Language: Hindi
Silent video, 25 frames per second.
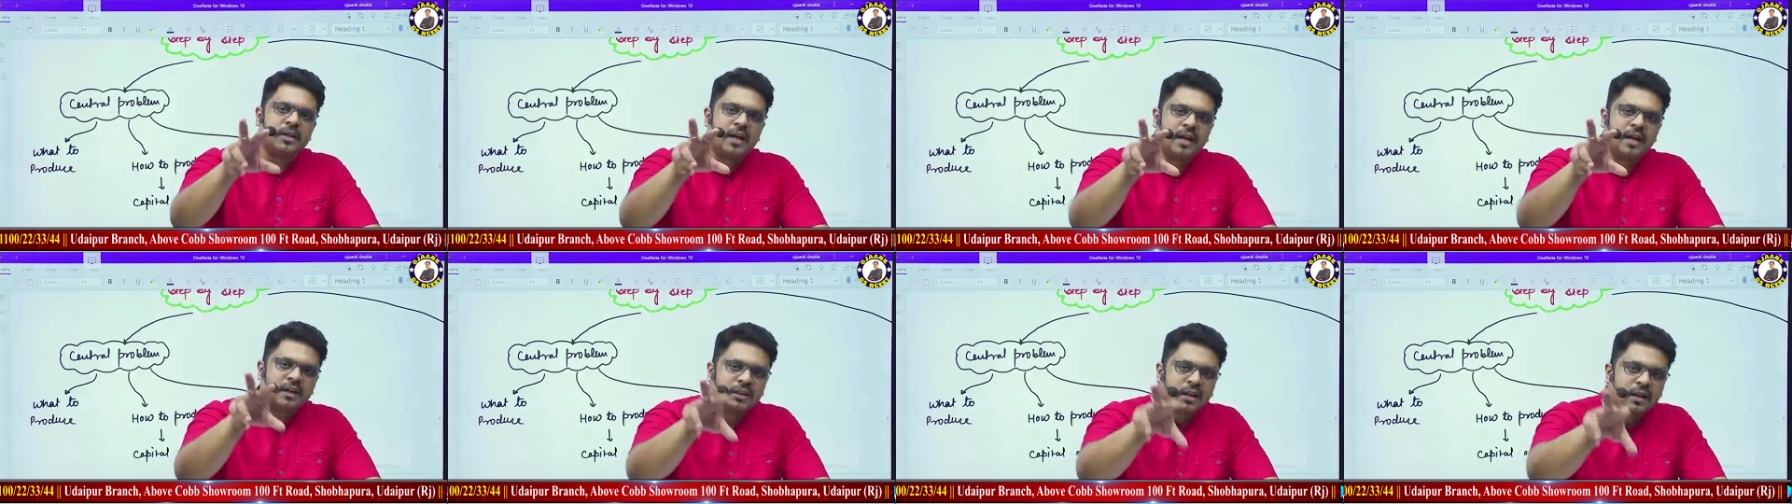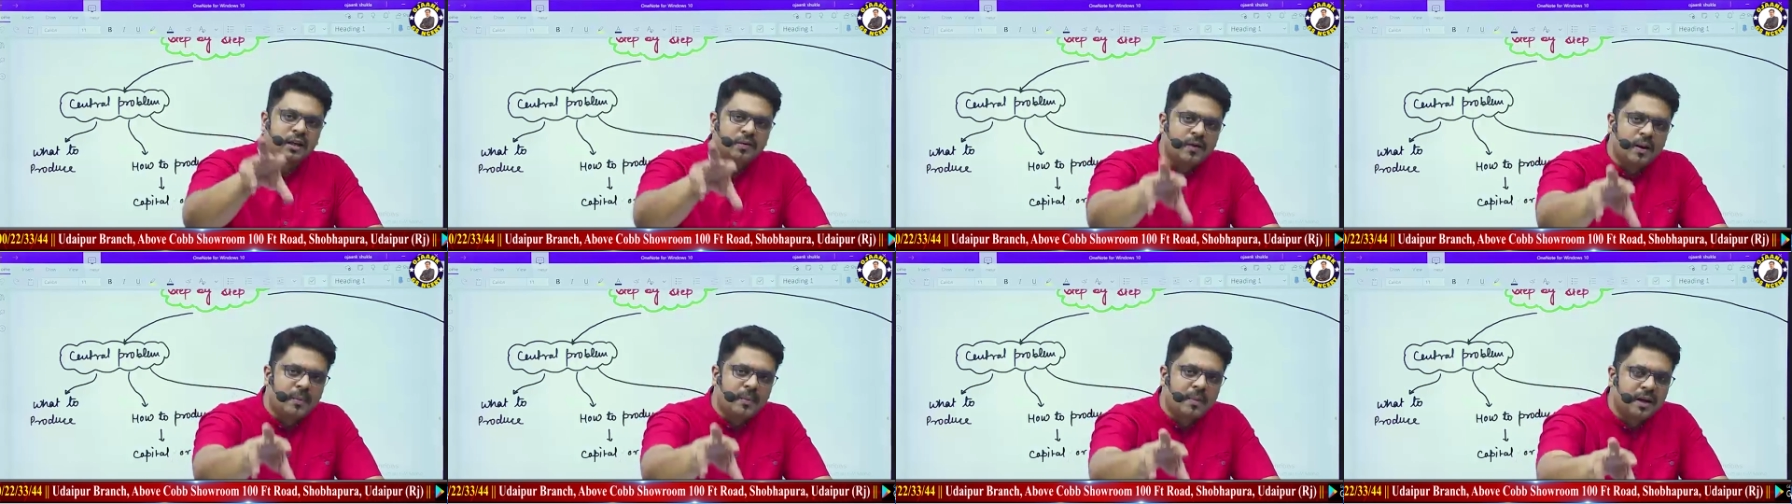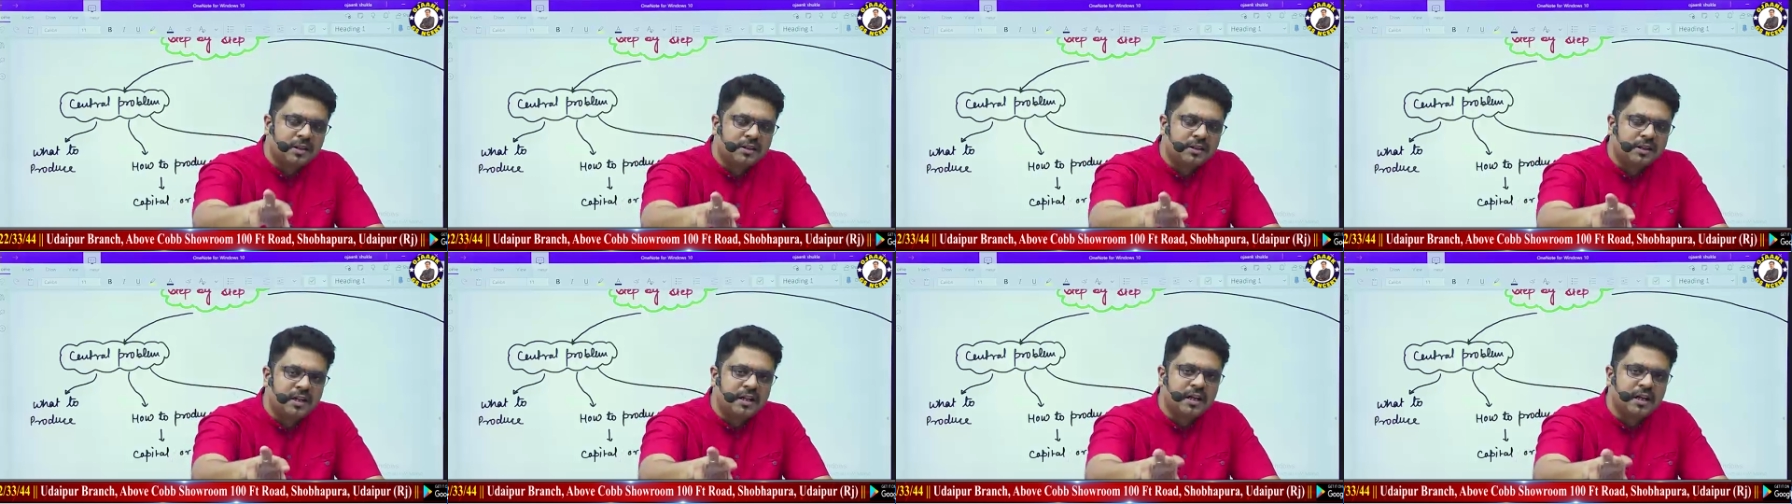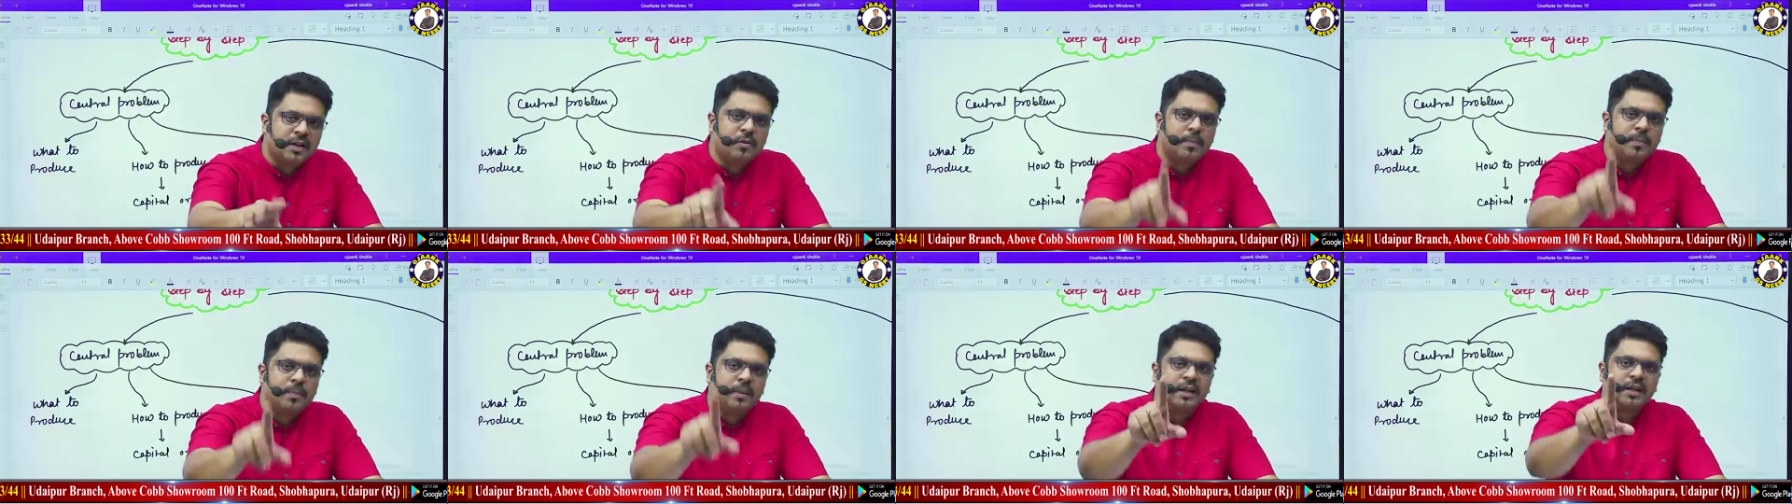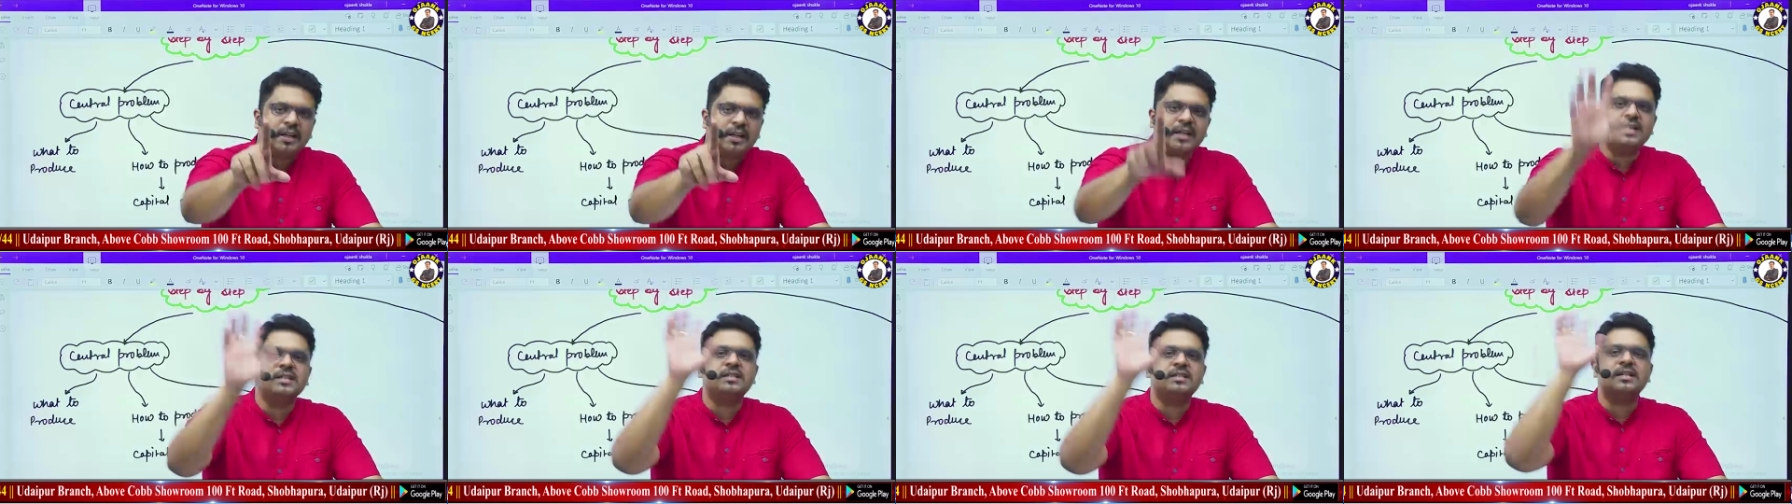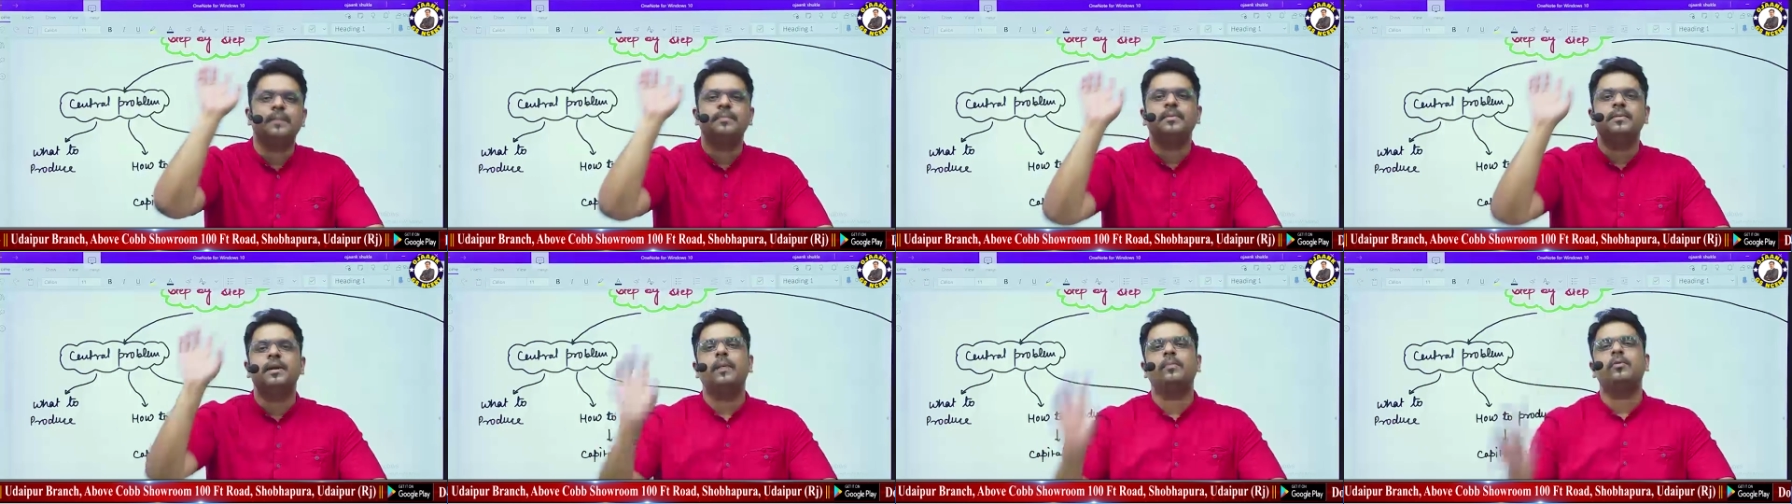एक तरफा बात की है वो पहले खींच के
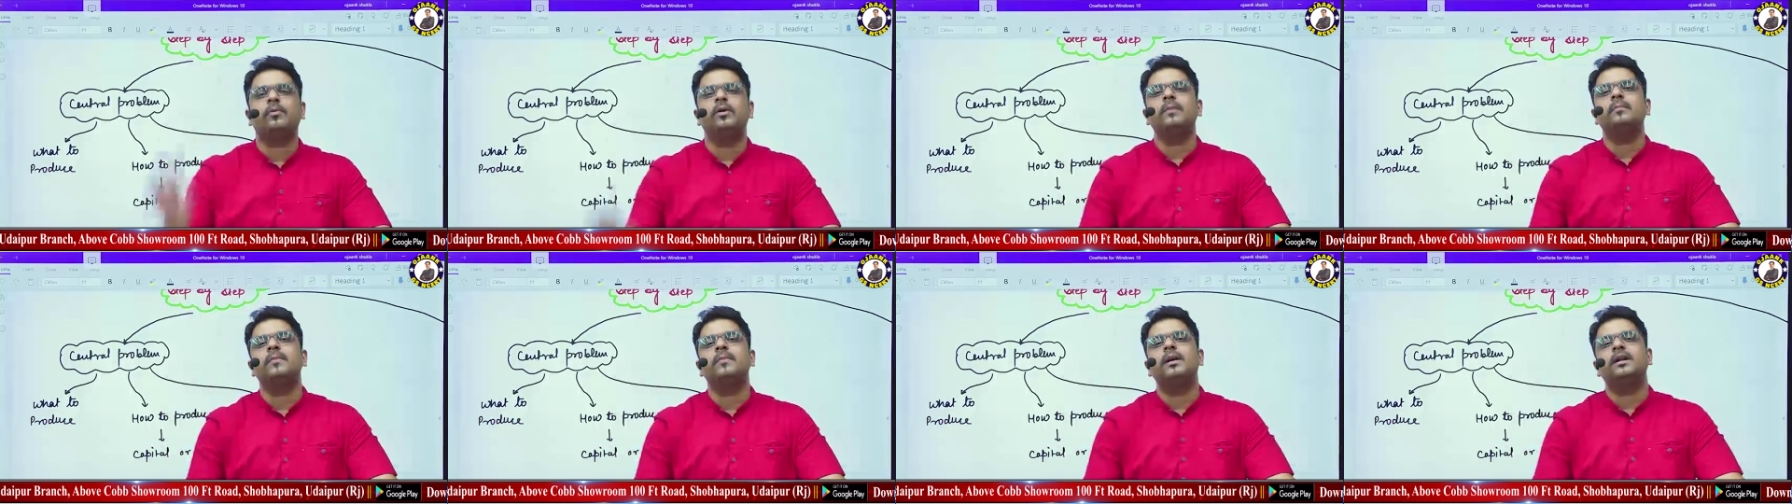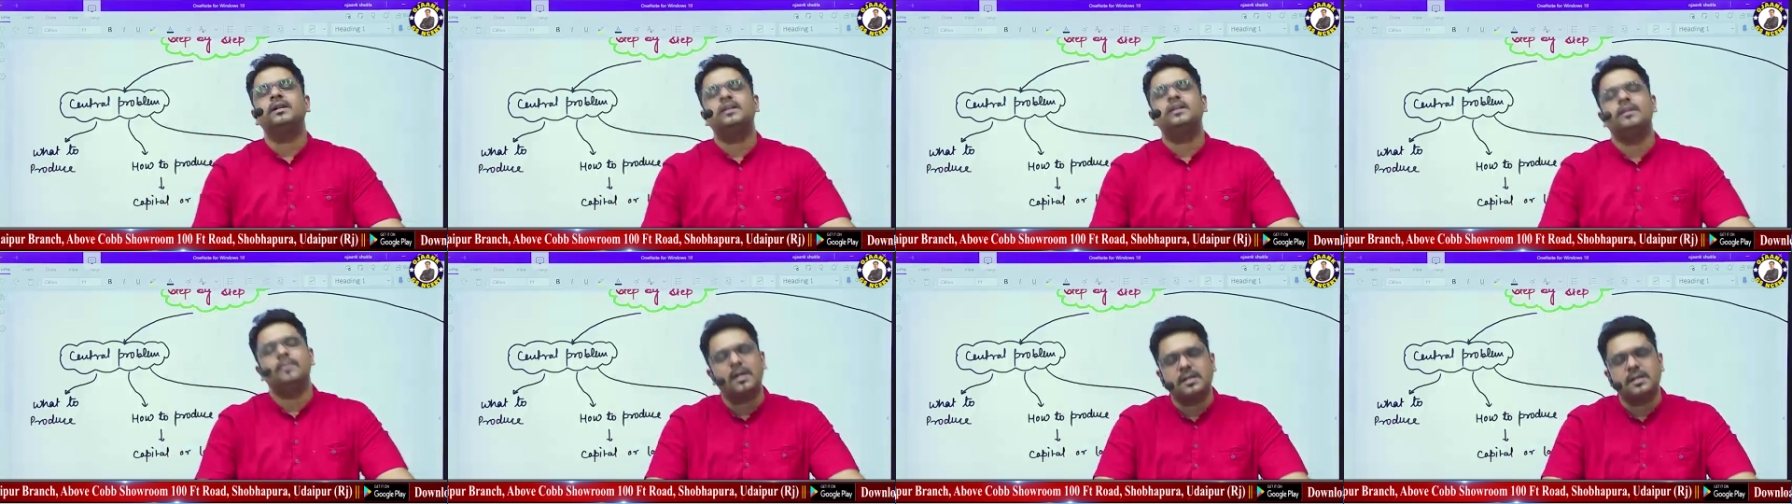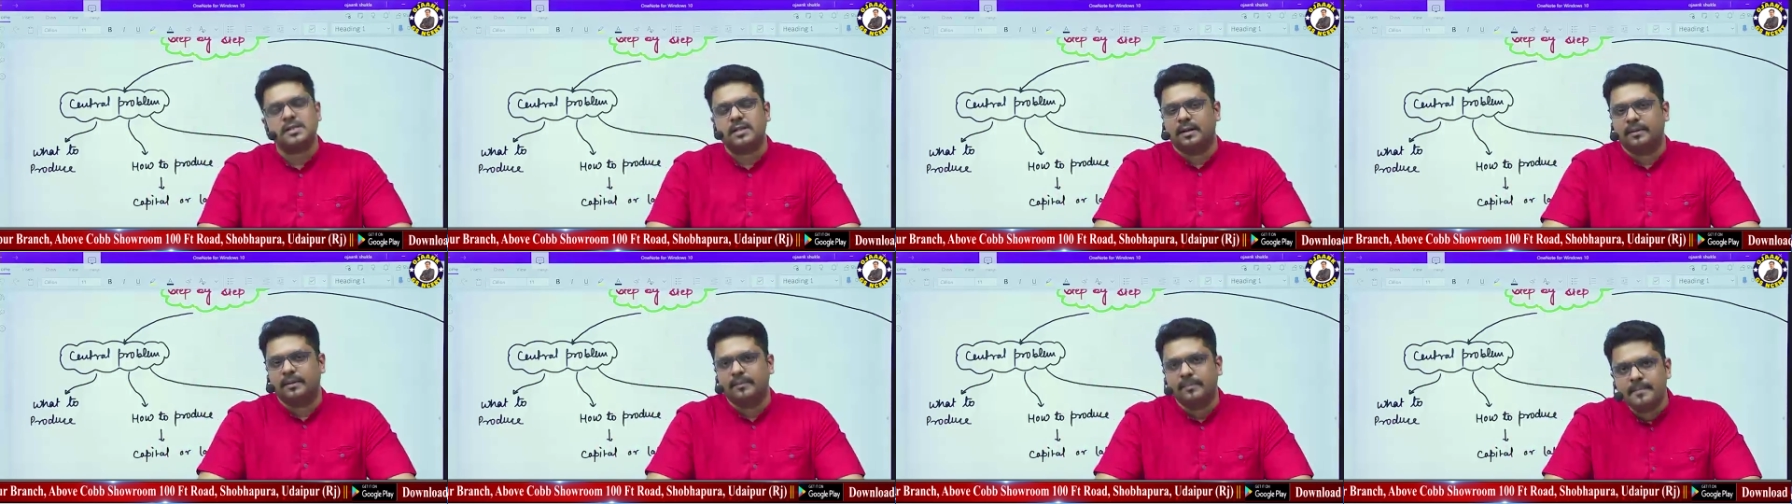अपने आप को एक मारे तमाचा